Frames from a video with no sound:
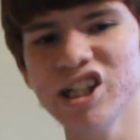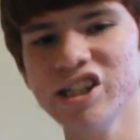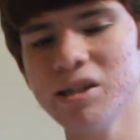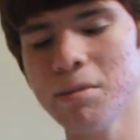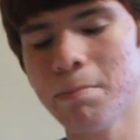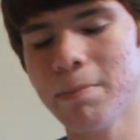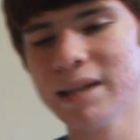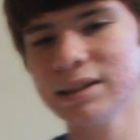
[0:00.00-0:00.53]
y
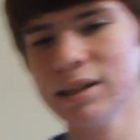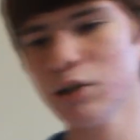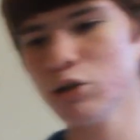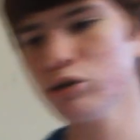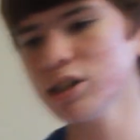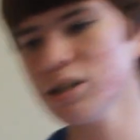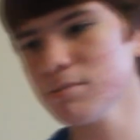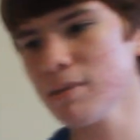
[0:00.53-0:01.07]
si pasan
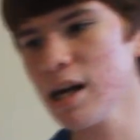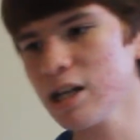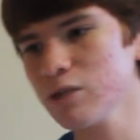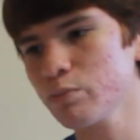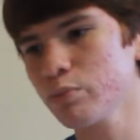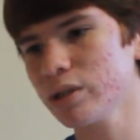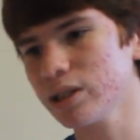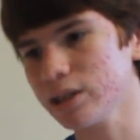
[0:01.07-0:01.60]
cosas
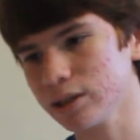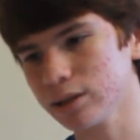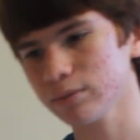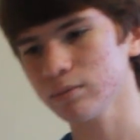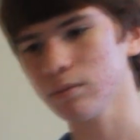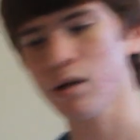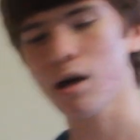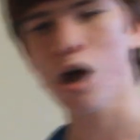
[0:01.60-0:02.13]
malas, pues
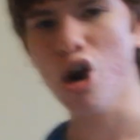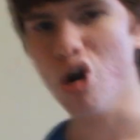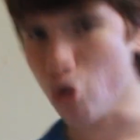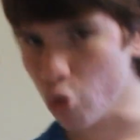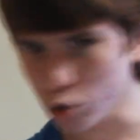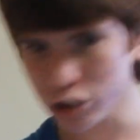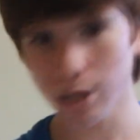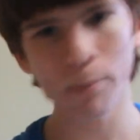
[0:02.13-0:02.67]

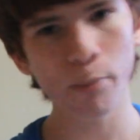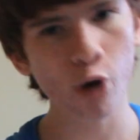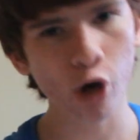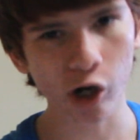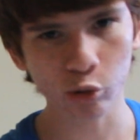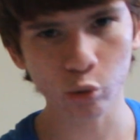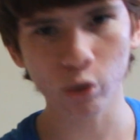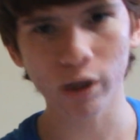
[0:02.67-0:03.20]
lucha por lo
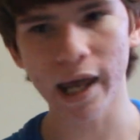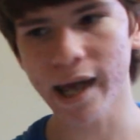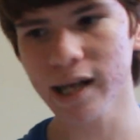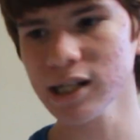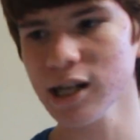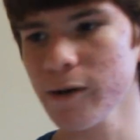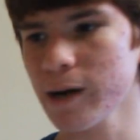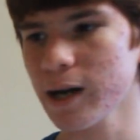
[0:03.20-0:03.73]
que tú
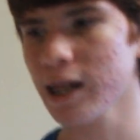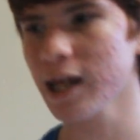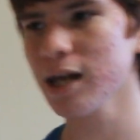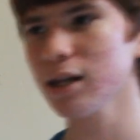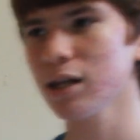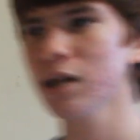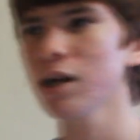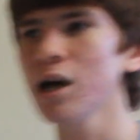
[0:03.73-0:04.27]
quieres, la
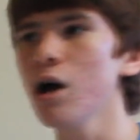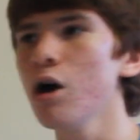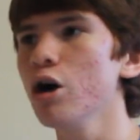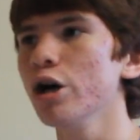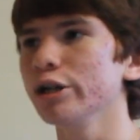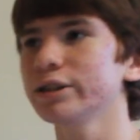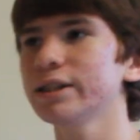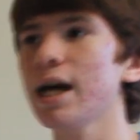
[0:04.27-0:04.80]
verdad.
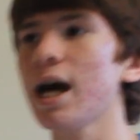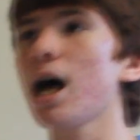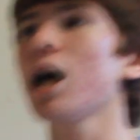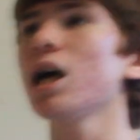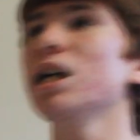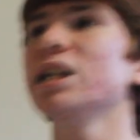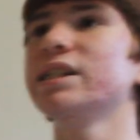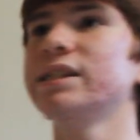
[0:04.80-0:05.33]
O
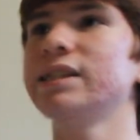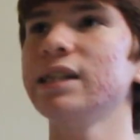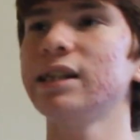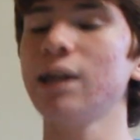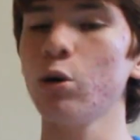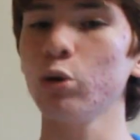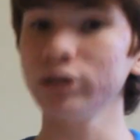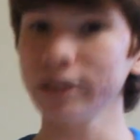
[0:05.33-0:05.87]
sea, si
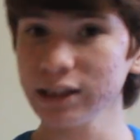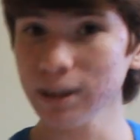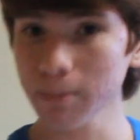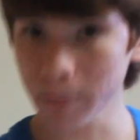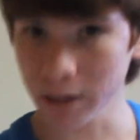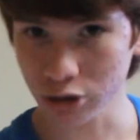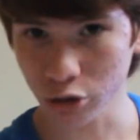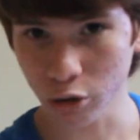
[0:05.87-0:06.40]
te gusta
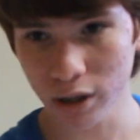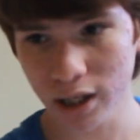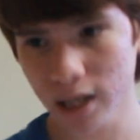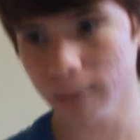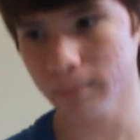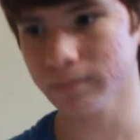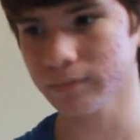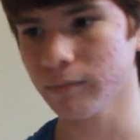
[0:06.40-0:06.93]
esa
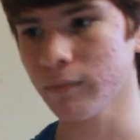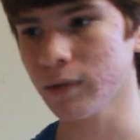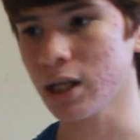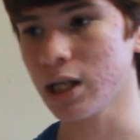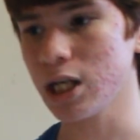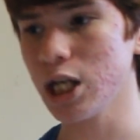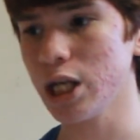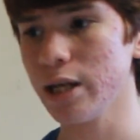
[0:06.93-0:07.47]
persona
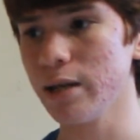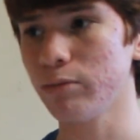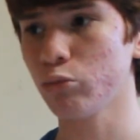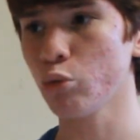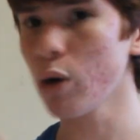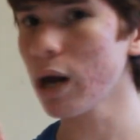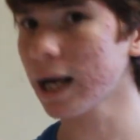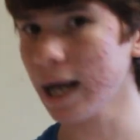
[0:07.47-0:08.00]
y
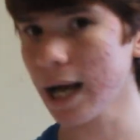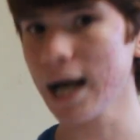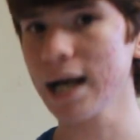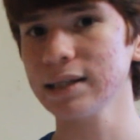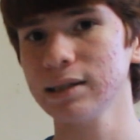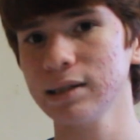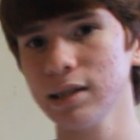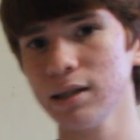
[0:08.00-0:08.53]
tú la
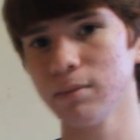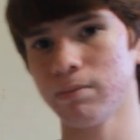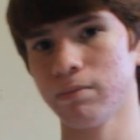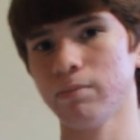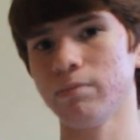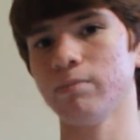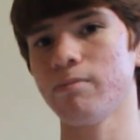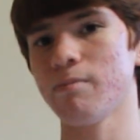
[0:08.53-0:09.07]
cagaste,
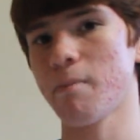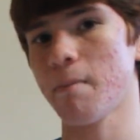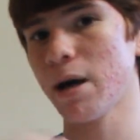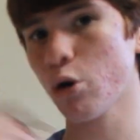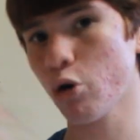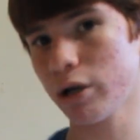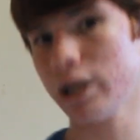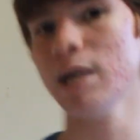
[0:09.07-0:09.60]

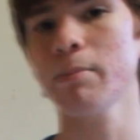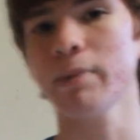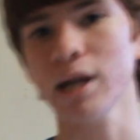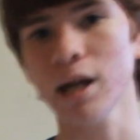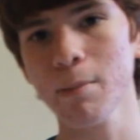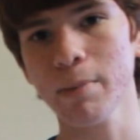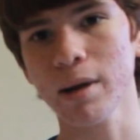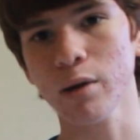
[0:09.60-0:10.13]
ve con ella,
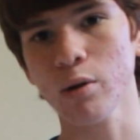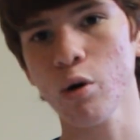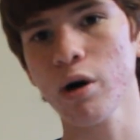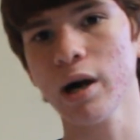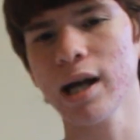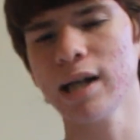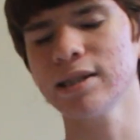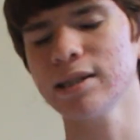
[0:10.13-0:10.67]
pedirle
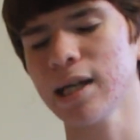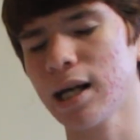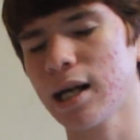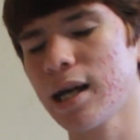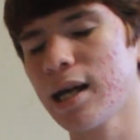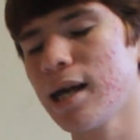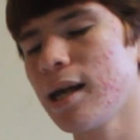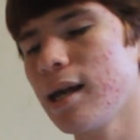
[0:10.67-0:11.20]
perdón, que el,
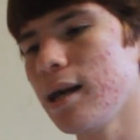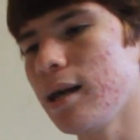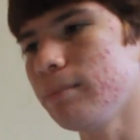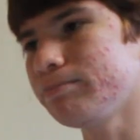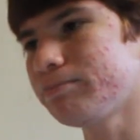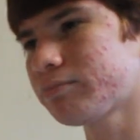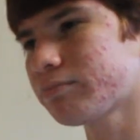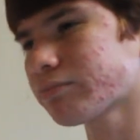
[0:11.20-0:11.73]
que el,